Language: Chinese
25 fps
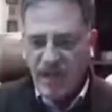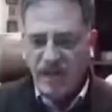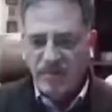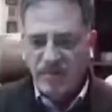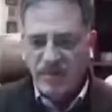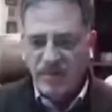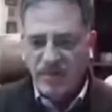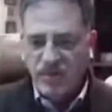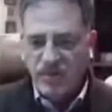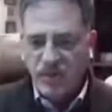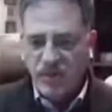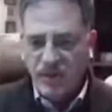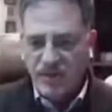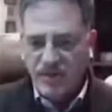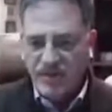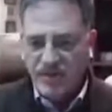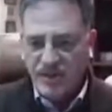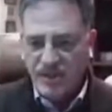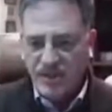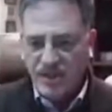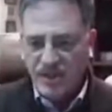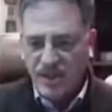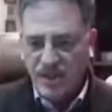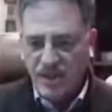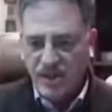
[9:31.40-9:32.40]
有
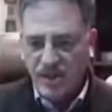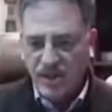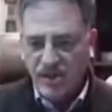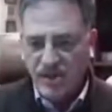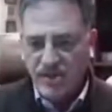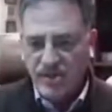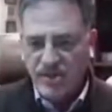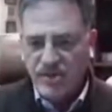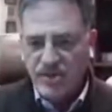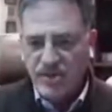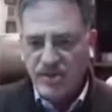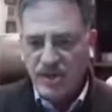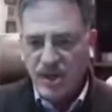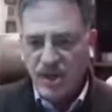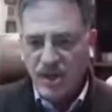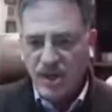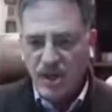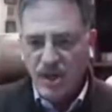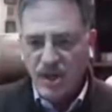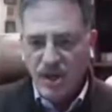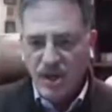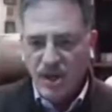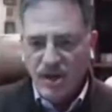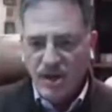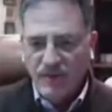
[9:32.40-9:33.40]
出现
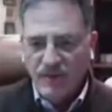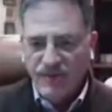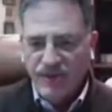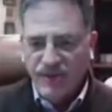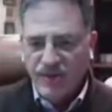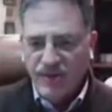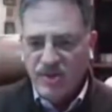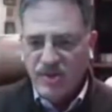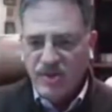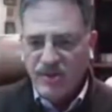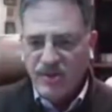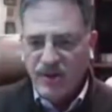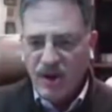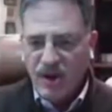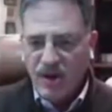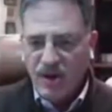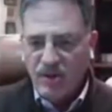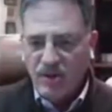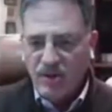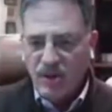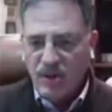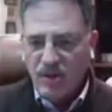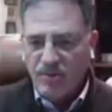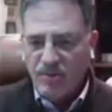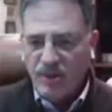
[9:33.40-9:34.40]
八个主
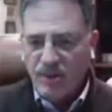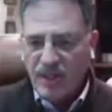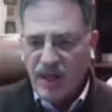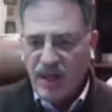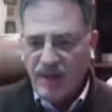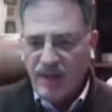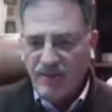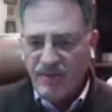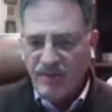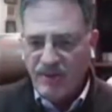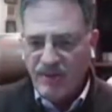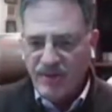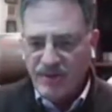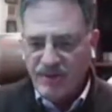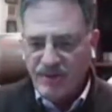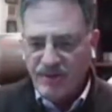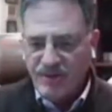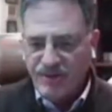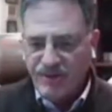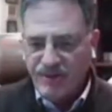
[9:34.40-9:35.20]
要的趋势。